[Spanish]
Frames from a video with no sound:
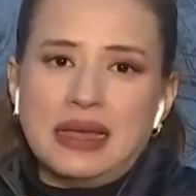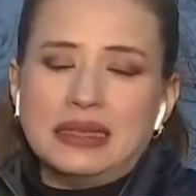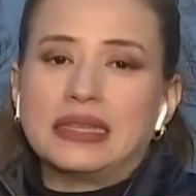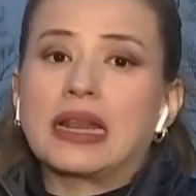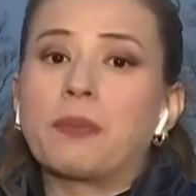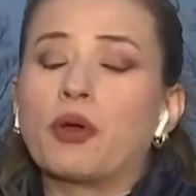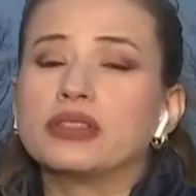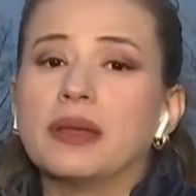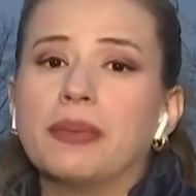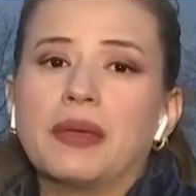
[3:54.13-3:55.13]
Es el
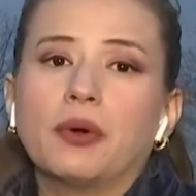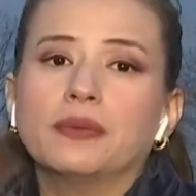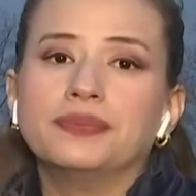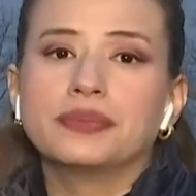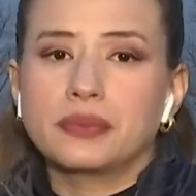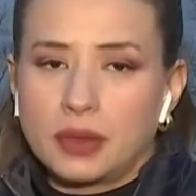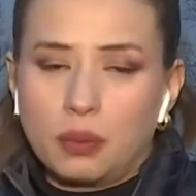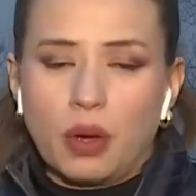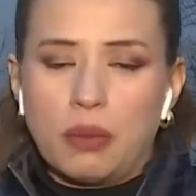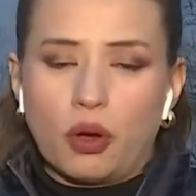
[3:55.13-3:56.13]
reporte en vivo.
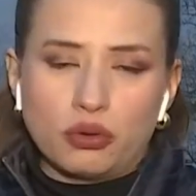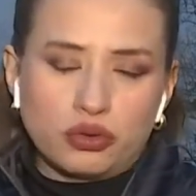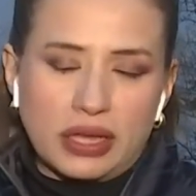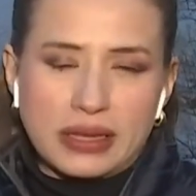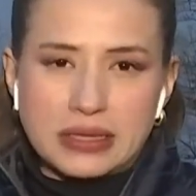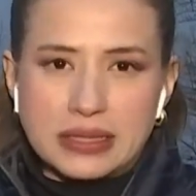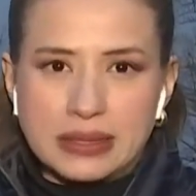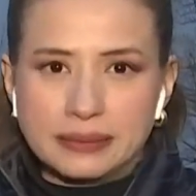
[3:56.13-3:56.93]
Vuelvo con ustedes.